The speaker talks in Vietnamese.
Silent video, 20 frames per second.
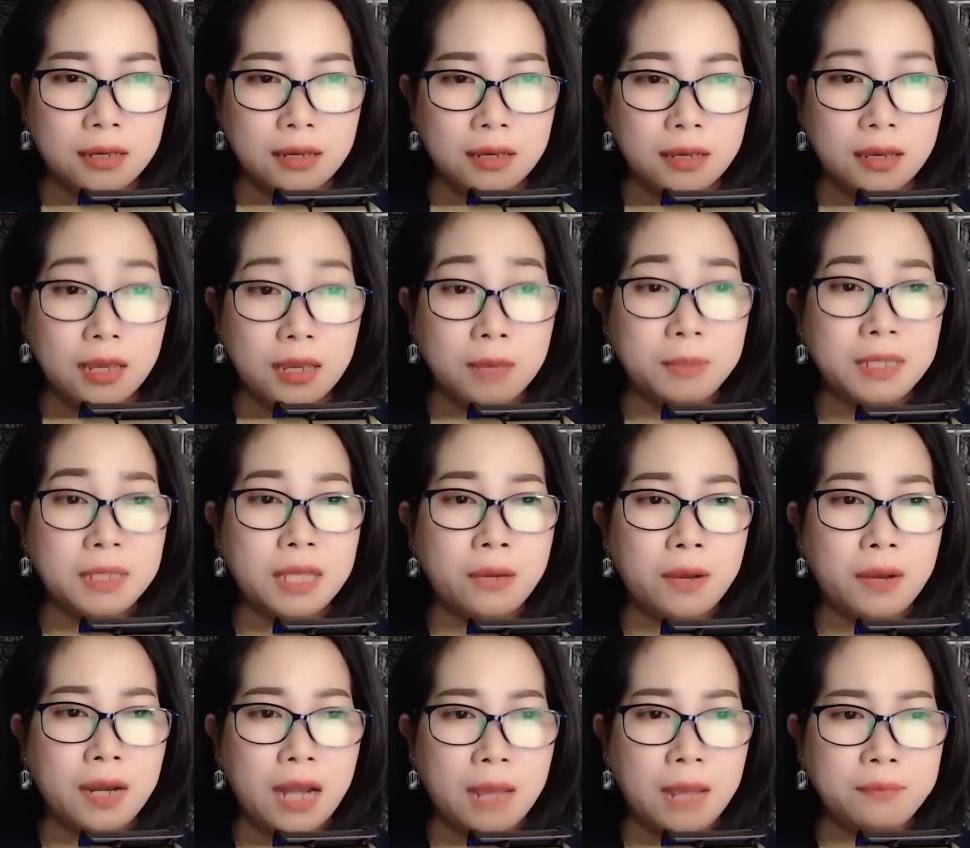Em đi theo
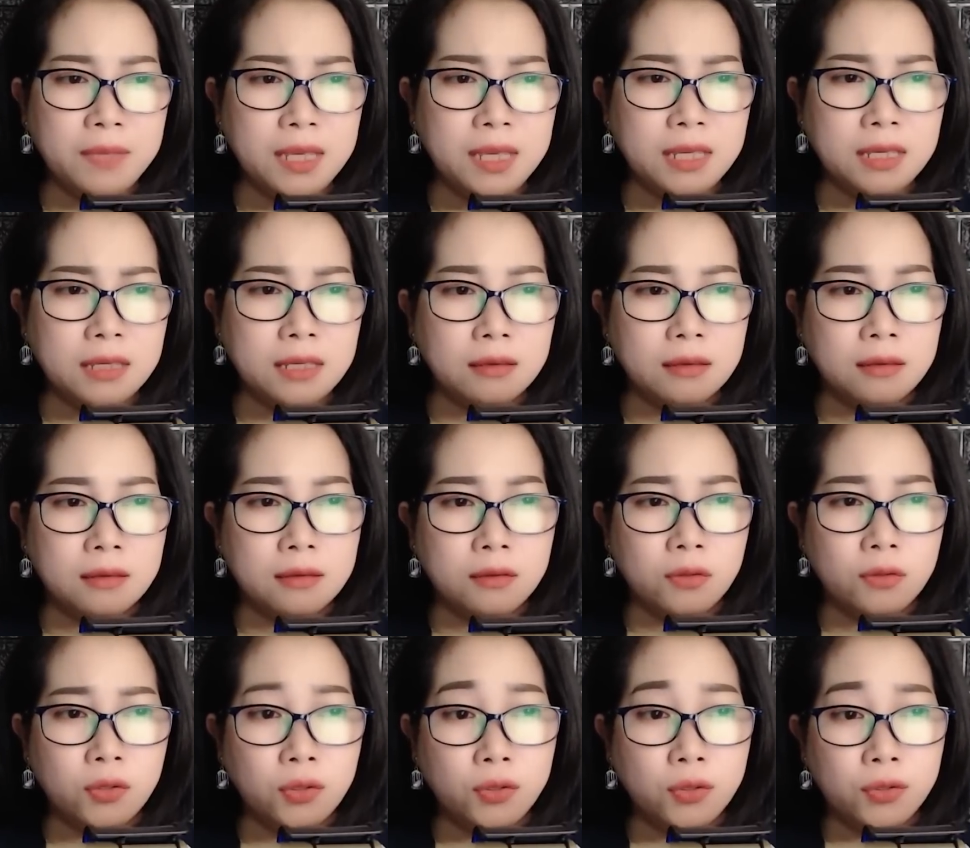anh làm gì?
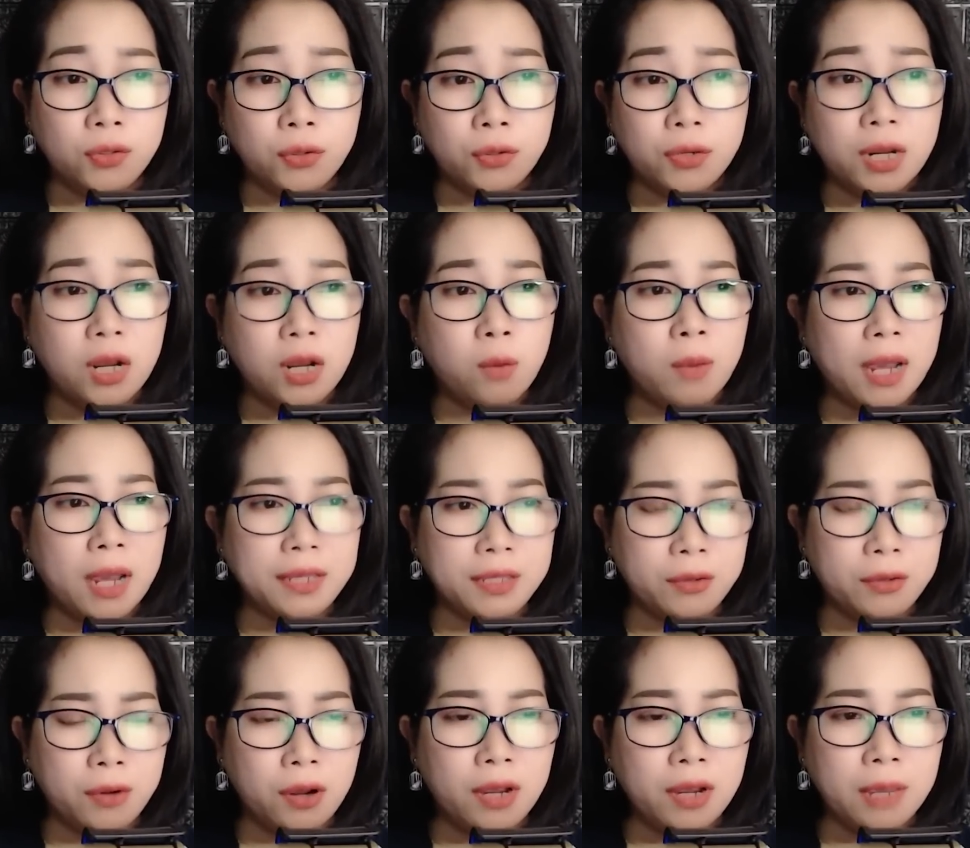Chỗ đó không ai
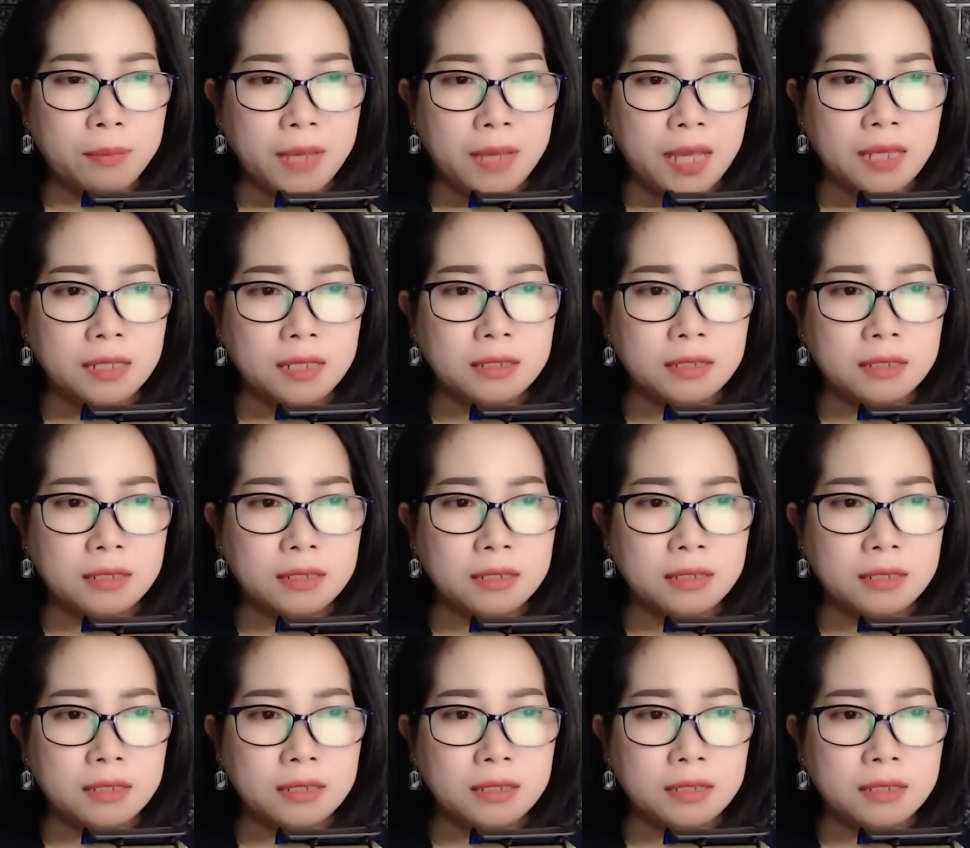chào đón em cả.